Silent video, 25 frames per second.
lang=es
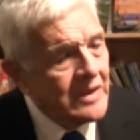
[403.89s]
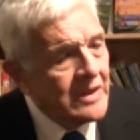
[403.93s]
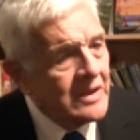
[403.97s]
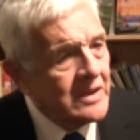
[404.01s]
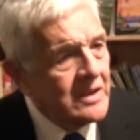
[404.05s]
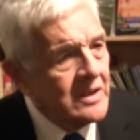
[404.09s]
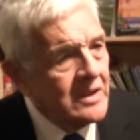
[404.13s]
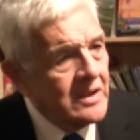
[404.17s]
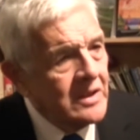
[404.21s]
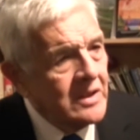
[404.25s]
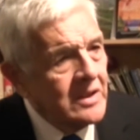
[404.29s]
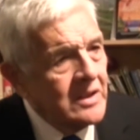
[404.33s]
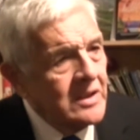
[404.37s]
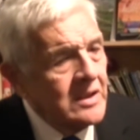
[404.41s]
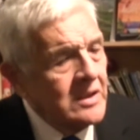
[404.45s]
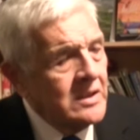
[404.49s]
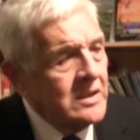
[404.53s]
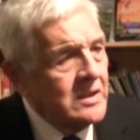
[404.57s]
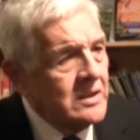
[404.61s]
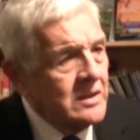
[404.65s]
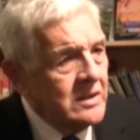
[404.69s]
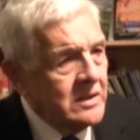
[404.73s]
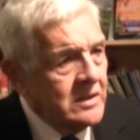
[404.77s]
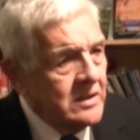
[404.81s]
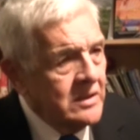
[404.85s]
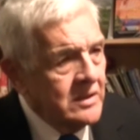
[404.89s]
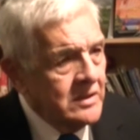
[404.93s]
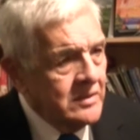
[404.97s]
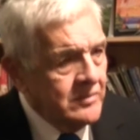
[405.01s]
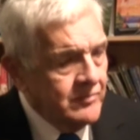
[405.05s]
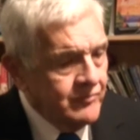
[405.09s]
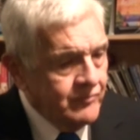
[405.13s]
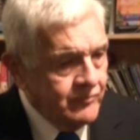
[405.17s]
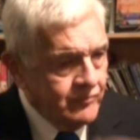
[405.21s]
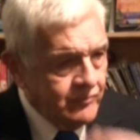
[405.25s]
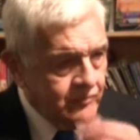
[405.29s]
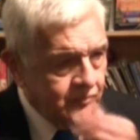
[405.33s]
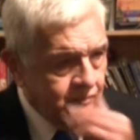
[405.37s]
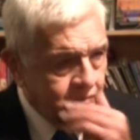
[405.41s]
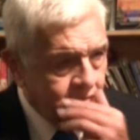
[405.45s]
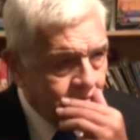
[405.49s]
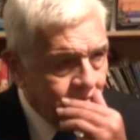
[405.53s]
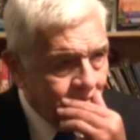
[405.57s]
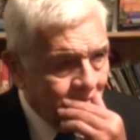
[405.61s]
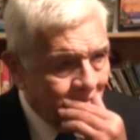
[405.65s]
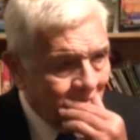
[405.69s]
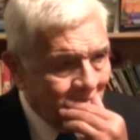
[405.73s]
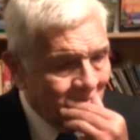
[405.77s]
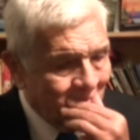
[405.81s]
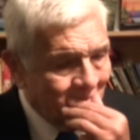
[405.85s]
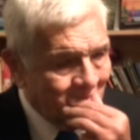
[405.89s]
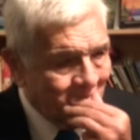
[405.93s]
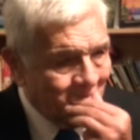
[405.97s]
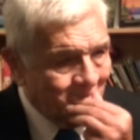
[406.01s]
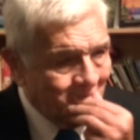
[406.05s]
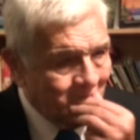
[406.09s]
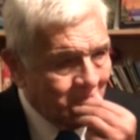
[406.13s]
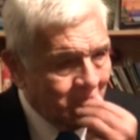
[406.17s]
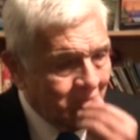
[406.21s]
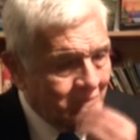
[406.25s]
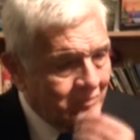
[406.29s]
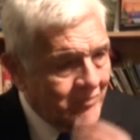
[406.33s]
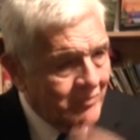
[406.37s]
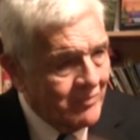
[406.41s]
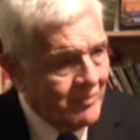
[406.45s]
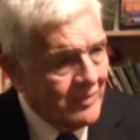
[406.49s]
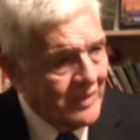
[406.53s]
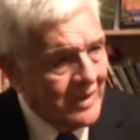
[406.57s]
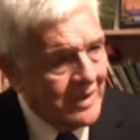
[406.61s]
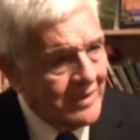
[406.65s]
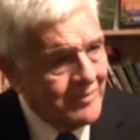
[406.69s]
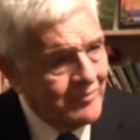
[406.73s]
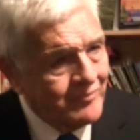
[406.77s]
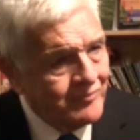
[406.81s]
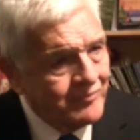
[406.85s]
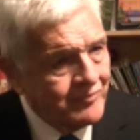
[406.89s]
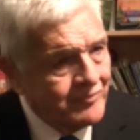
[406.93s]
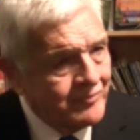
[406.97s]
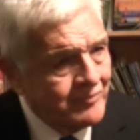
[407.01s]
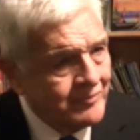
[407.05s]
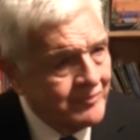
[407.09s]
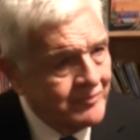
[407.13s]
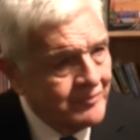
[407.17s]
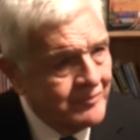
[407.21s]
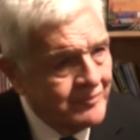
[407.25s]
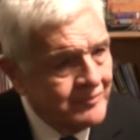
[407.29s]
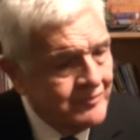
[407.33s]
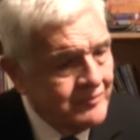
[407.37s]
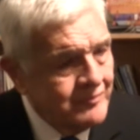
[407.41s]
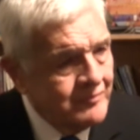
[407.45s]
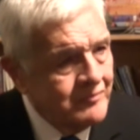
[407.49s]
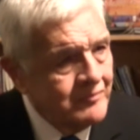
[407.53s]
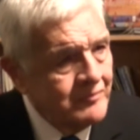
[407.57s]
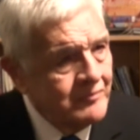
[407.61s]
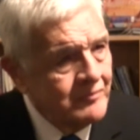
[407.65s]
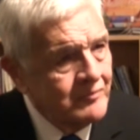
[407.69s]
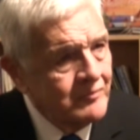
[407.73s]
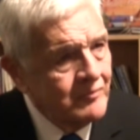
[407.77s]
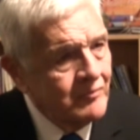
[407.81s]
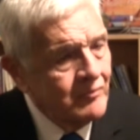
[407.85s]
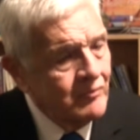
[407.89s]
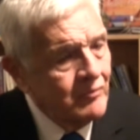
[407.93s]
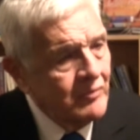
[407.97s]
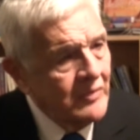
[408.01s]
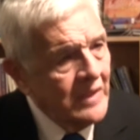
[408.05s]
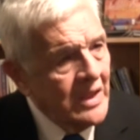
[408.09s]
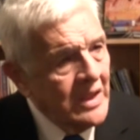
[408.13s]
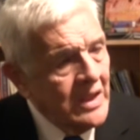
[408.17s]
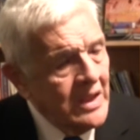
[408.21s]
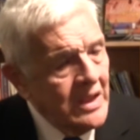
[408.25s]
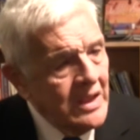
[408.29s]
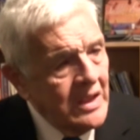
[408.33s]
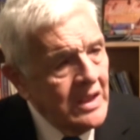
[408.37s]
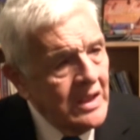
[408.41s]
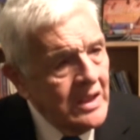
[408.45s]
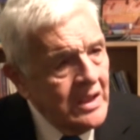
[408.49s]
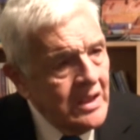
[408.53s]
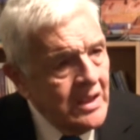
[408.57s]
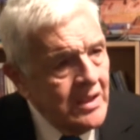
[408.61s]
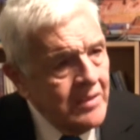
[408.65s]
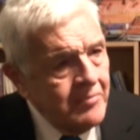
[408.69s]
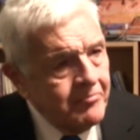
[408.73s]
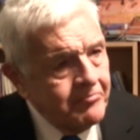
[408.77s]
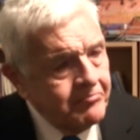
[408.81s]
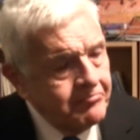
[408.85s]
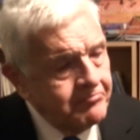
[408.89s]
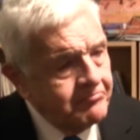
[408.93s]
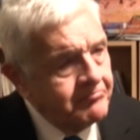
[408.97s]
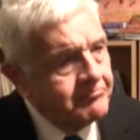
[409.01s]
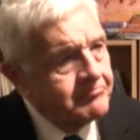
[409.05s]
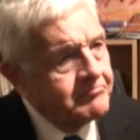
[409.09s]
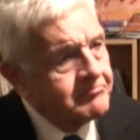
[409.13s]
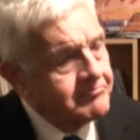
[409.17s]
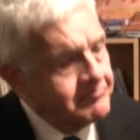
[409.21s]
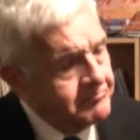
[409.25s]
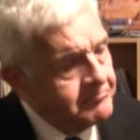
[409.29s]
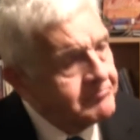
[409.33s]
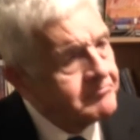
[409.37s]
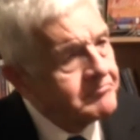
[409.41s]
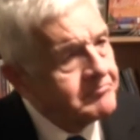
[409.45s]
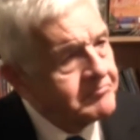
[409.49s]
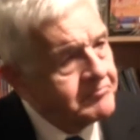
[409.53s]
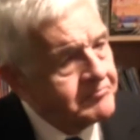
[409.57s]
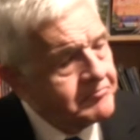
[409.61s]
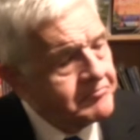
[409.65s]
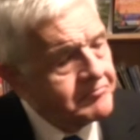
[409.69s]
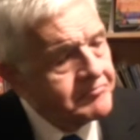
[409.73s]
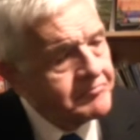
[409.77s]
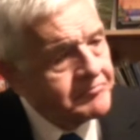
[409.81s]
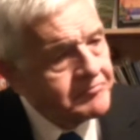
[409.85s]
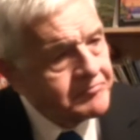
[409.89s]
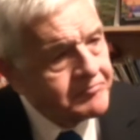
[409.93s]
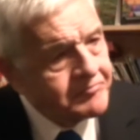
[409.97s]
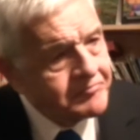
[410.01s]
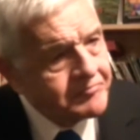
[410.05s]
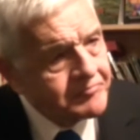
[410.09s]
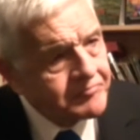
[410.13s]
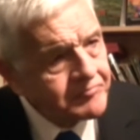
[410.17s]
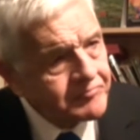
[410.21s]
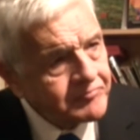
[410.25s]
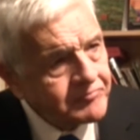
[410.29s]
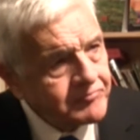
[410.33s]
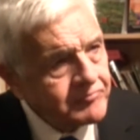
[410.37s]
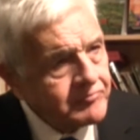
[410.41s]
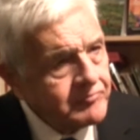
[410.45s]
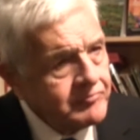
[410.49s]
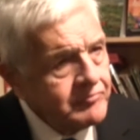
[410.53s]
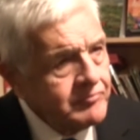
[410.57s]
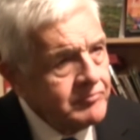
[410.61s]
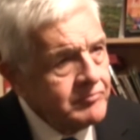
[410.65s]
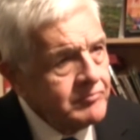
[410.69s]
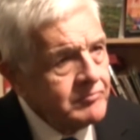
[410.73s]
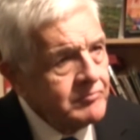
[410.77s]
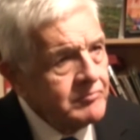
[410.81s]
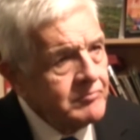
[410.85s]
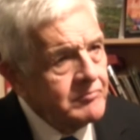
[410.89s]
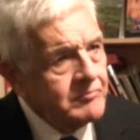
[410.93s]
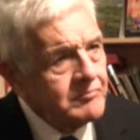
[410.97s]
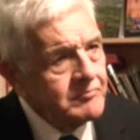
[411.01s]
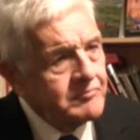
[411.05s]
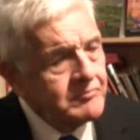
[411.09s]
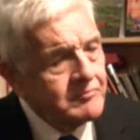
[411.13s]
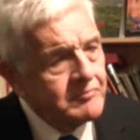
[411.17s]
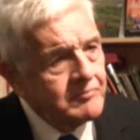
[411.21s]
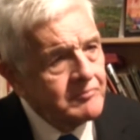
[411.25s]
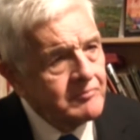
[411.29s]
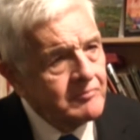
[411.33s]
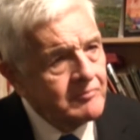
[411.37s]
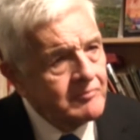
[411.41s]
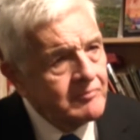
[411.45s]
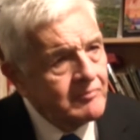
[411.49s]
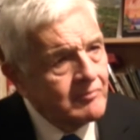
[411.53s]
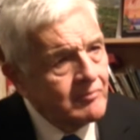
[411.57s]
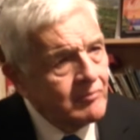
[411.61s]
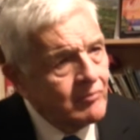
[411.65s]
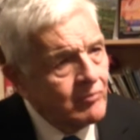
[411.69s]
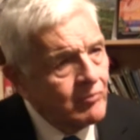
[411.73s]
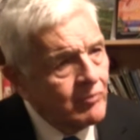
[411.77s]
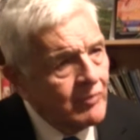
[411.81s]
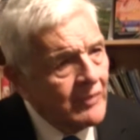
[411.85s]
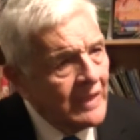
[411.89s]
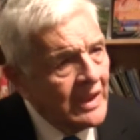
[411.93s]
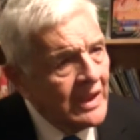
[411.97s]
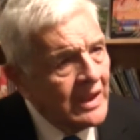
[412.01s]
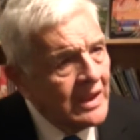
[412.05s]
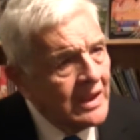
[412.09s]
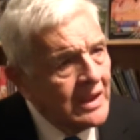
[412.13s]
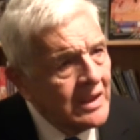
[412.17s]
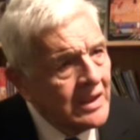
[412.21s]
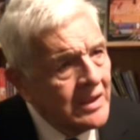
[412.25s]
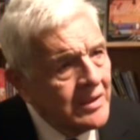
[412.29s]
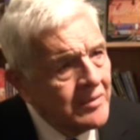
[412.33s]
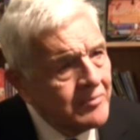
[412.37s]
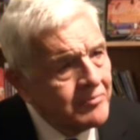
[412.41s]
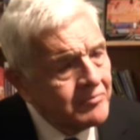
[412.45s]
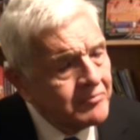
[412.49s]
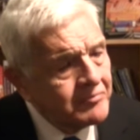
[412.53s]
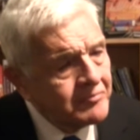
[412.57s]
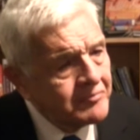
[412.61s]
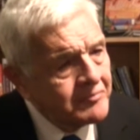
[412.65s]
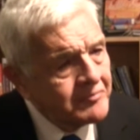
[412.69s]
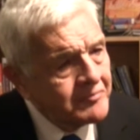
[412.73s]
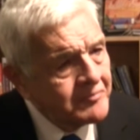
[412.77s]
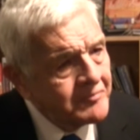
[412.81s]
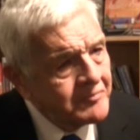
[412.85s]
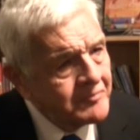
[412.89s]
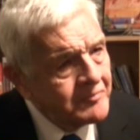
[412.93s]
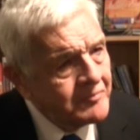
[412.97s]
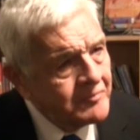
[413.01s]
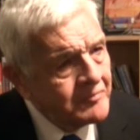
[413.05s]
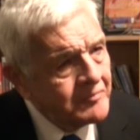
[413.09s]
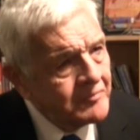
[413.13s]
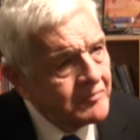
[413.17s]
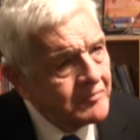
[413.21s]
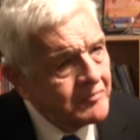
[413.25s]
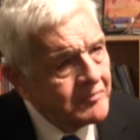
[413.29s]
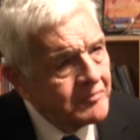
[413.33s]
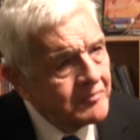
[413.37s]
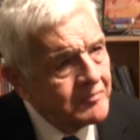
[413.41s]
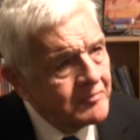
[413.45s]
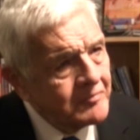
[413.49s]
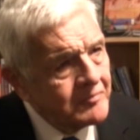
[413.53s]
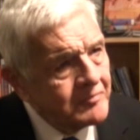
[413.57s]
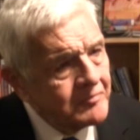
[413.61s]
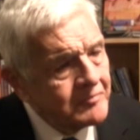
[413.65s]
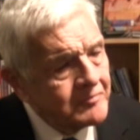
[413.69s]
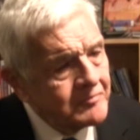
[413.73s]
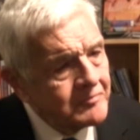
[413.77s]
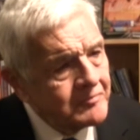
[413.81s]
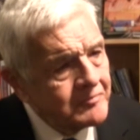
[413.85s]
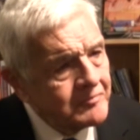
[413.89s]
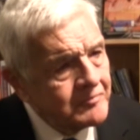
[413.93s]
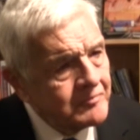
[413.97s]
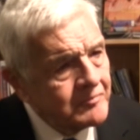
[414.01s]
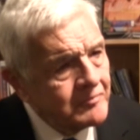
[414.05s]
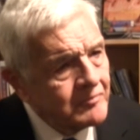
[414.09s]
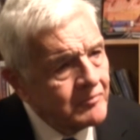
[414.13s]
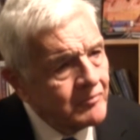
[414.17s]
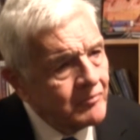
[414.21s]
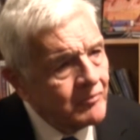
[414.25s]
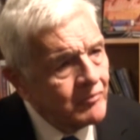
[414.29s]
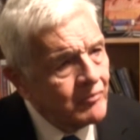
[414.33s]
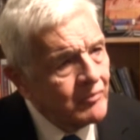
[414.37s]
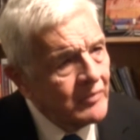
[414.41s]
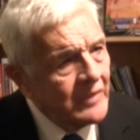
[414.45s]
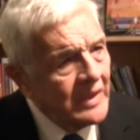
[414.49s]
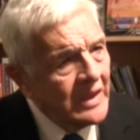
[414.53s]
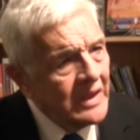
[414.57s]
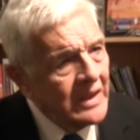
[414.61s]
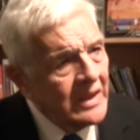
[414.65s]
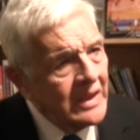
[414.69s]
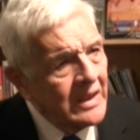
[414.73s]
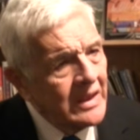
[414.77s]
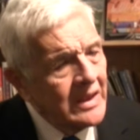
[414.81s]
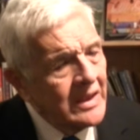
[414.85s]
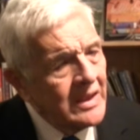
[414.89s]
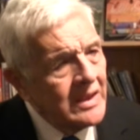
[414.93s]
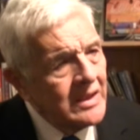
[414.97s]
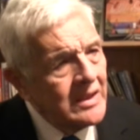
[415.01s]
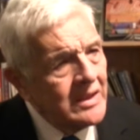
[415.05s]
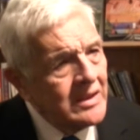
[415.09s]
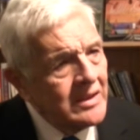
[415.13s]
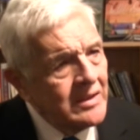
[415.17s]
Bien, y no, usted, como sabemos todos, nuestra presidenta está de visita en China, ¿no? Y algunos por aquí les preocupa este, la presencia de, personal